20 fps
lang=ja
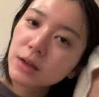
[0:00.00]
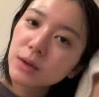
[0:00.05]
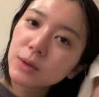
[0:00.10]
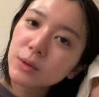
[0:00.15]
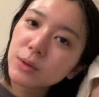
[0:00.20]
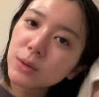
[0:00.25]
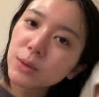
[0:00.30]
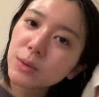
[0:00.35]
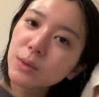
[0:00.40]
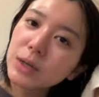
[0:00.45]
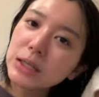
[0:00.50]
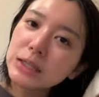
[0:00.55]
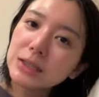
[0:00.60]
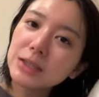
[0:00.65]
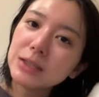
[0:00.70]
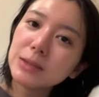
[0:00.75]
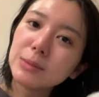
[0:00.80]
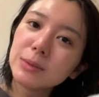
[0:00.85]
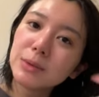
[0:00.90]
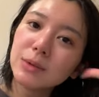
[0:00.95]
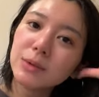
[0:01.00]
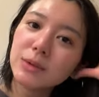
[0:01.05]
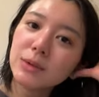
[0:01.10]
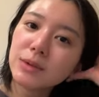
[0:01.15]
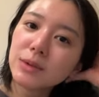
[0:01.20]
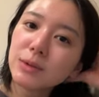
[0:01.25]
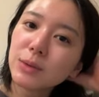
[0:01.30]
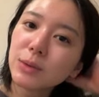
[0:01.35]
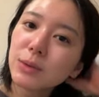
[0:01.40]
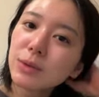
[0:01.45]
男はいつでも
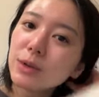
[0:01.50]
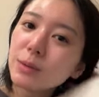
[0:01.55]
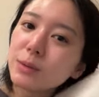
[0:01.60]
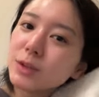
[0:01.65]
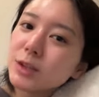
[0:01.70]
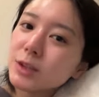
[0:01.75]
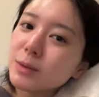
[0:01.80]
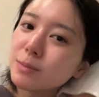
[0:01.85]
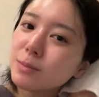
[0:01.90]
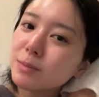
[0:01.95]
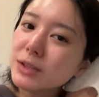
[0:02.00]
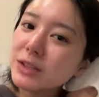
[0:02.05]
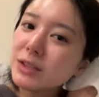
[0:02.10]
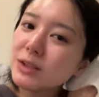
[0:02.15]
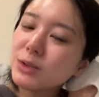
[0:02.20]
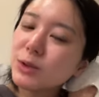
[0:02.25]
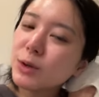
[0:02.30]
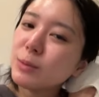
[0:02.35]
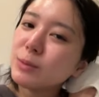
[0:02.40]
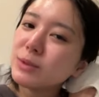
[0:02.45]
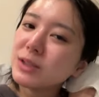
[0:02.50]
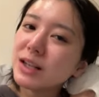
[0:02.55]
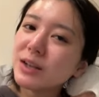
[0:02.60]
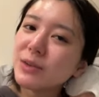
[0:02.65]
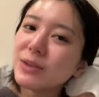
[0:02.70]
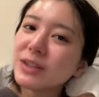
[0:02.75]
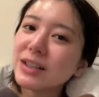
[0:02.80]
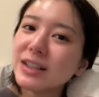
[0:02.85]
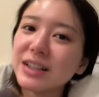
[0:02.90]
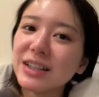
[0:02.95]
どこでもすっぴん勝負な
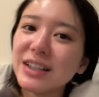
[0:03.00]
のに